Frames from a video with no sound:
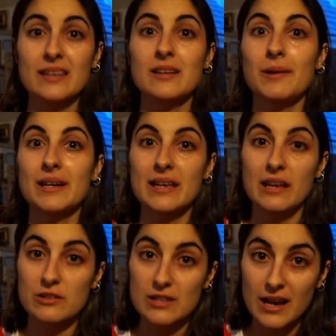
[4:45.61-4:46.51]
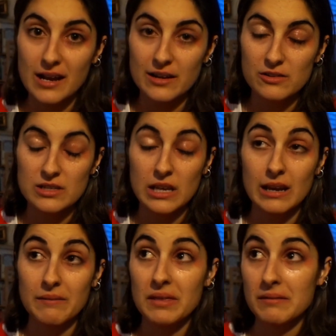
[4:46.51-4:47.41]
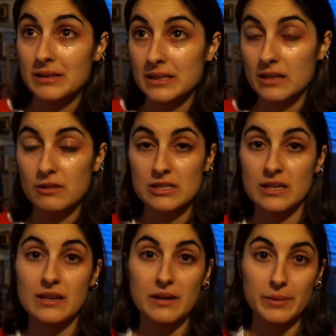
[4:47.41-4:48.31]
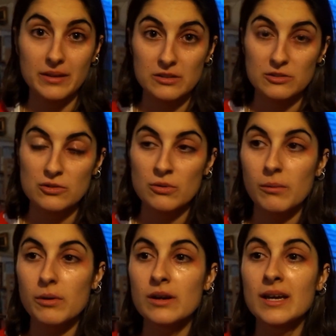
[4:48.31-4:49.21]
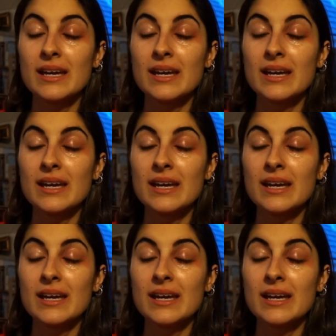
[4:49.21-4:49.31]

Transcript: tengo alergia a los ácaros, que en la vida había tenido, así que de repente esto es nuevo,